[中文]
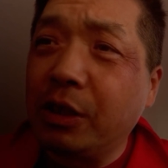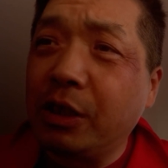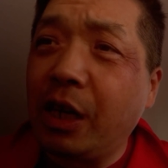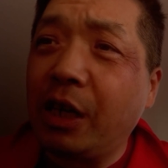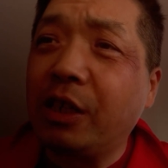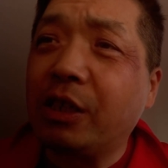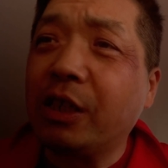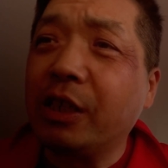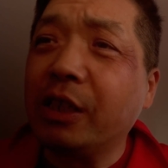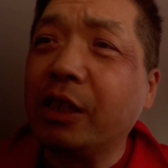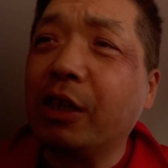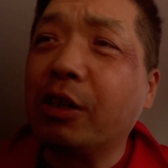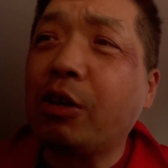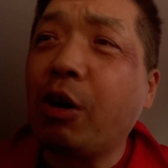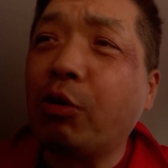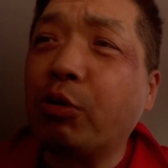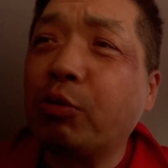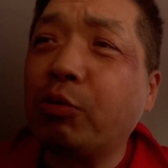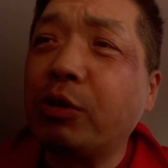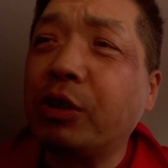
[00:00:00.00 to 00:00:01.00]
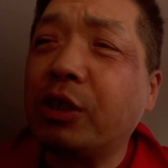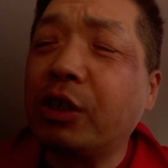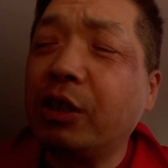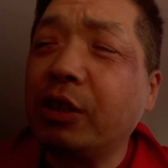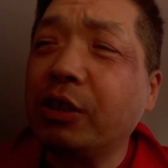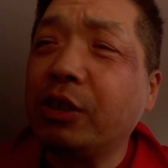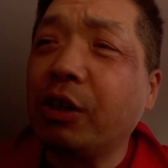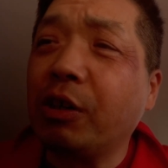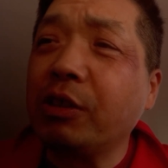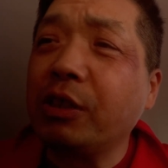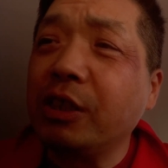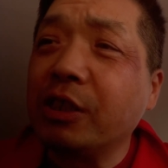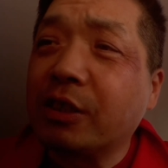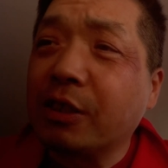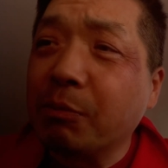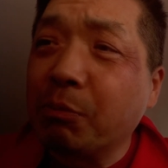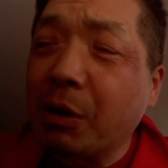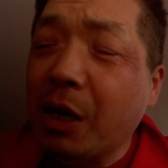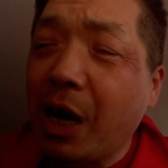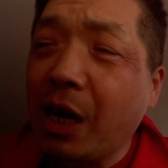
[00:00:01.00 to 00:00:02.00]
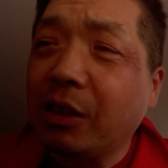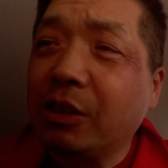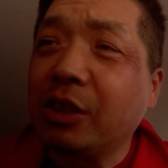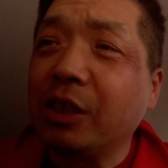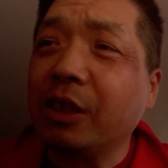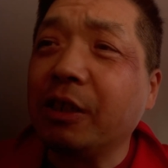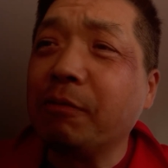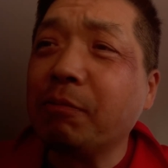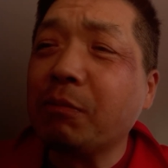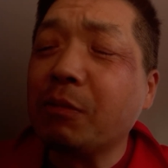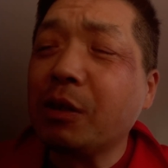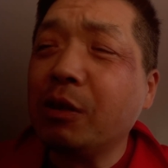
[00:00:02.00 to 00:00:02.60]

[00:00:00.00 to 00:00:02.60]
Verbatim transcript: 认识了一个高中生叫伊斯莫拉提，